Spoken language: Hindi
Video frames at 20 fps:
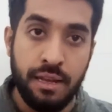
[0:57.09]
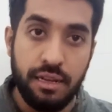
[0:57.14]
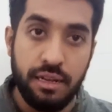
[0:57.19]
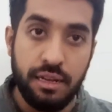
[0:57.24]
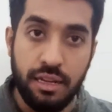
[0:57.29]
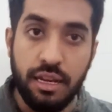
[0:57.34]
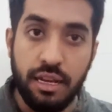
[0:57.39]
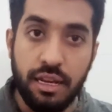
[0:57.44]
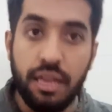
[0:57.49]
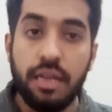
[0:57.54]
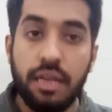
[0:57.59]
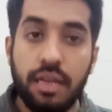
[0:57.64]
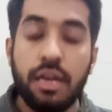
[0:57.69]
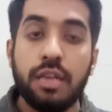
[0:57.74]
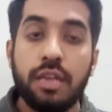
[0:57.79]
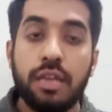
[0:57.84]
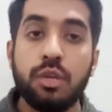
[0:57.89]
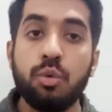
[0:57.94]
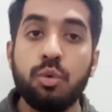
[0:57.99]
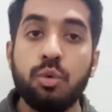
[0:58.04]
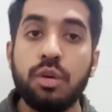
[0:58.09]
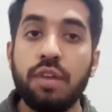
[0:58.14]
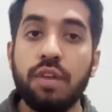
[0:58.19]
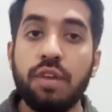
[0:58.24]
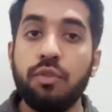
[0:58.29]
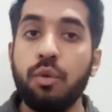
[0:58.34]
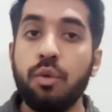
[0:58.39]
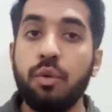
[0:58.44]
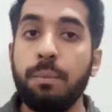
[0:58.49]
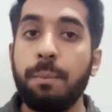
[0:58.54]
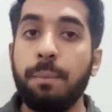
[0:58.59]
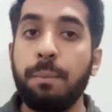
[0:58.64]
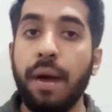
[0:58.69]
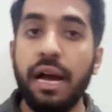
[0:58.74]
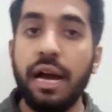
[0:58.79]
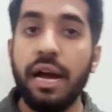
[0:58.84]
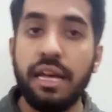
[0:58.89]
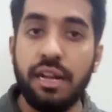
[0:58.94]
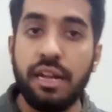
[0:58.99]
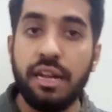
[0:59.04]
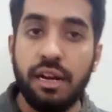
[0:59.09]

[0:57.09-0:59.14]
ठीक है क्योंकि वो बायर